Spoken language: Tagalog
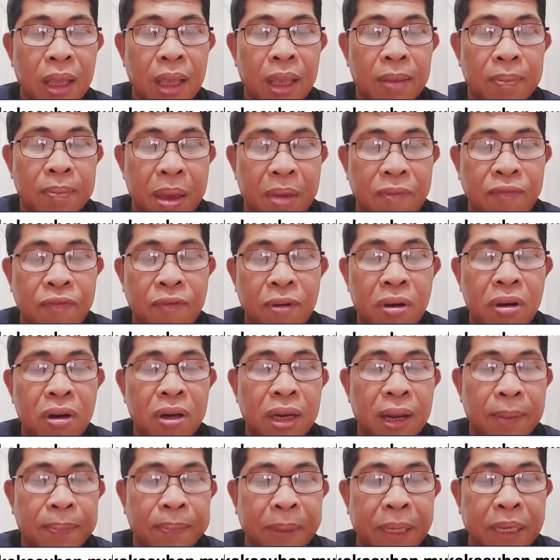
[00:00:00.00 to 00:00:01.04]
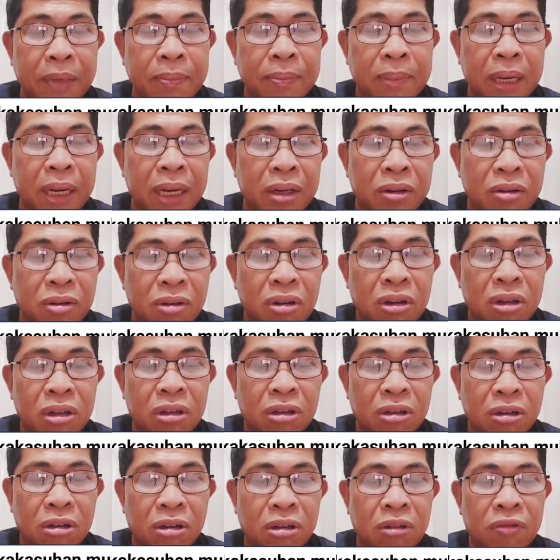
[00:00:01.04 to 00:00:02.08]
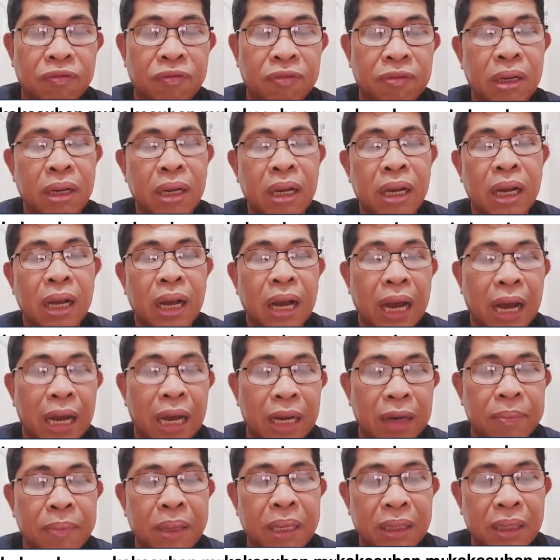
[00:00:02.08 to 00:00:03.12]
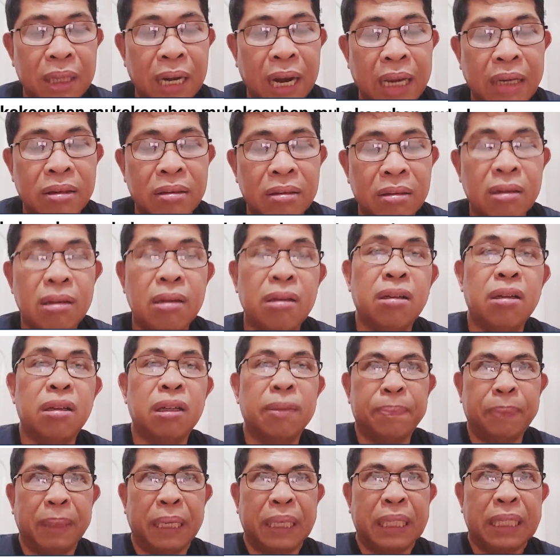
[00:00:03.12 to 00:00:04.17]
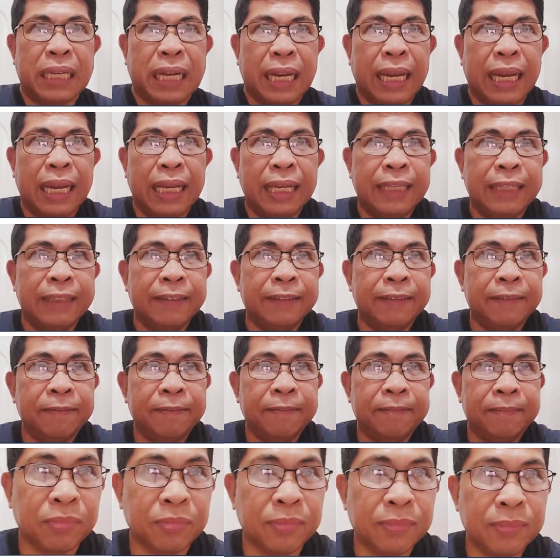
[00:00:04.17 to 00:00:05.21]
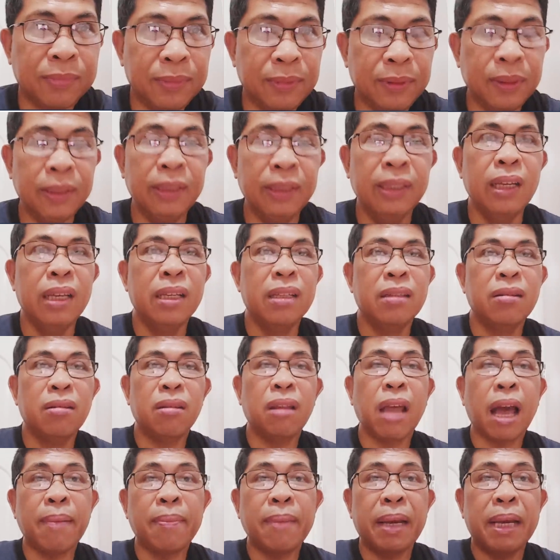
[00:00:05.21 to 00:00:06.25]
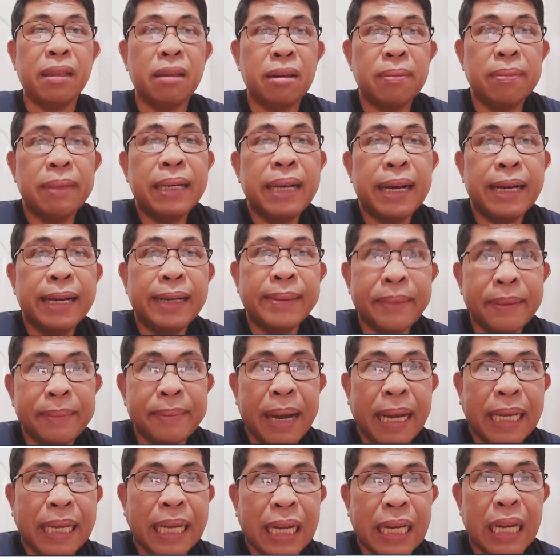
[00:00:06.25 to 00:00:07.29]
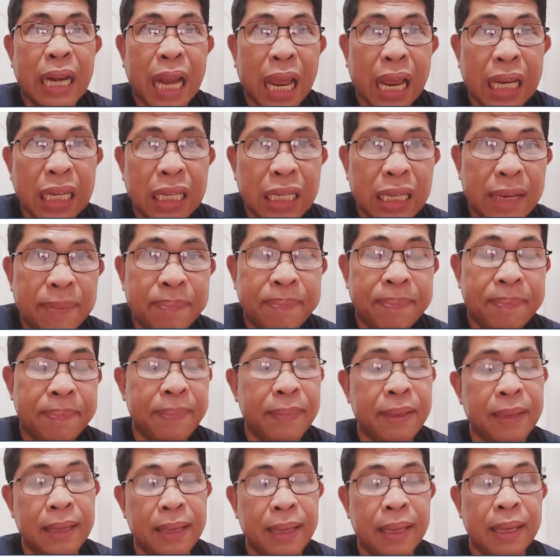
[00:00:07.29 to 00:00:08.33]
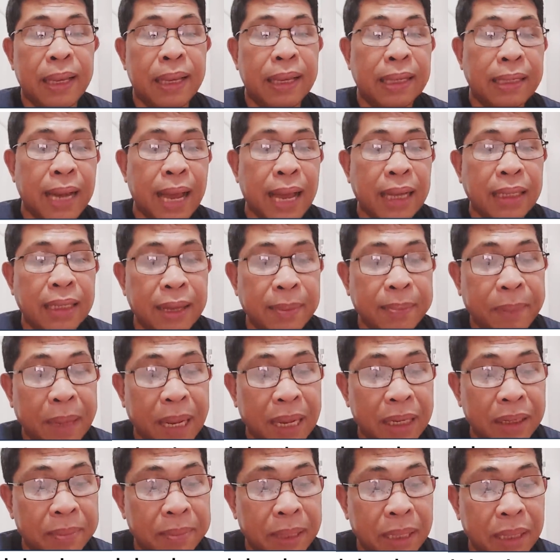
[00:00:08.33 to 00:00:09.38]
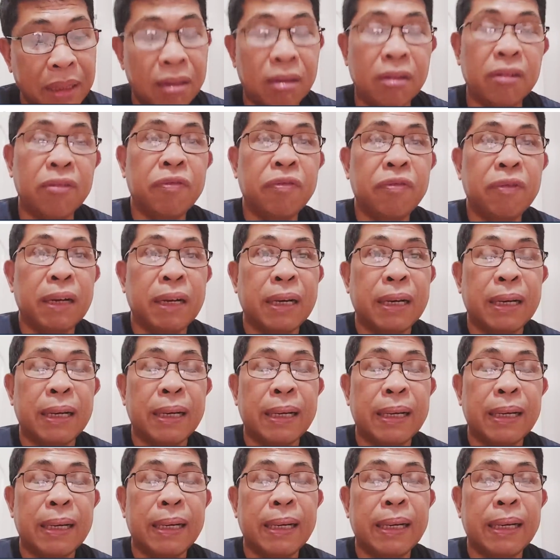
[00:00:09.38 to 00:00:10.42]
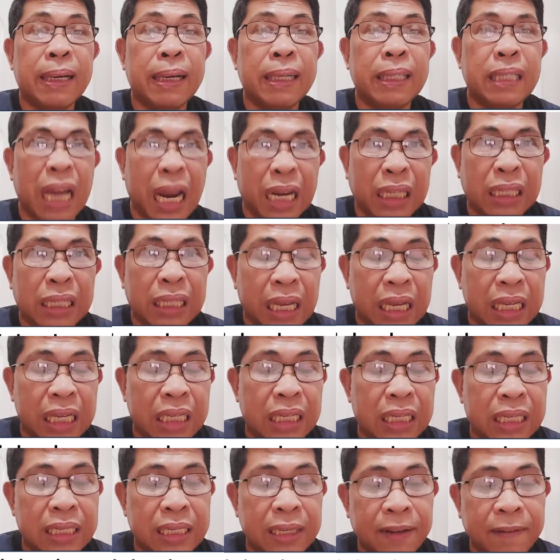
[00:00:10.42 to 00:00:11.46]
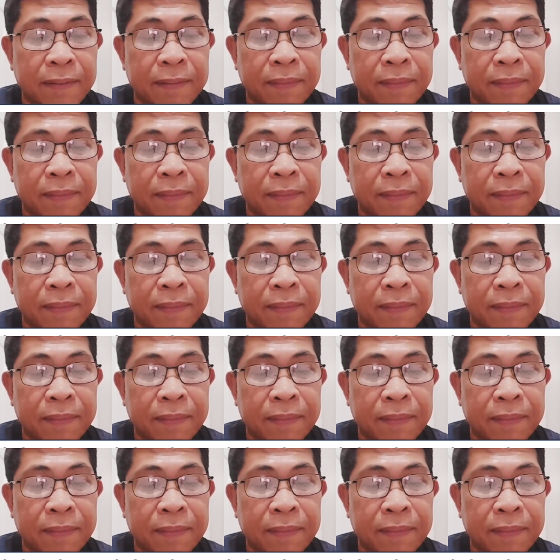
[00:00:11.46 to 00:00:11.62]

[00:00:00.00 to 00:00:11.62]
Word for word: before the Permanent Court of Arbitration or PCA. So tama ito mga kababayan na naisip ng Department of uh, Justice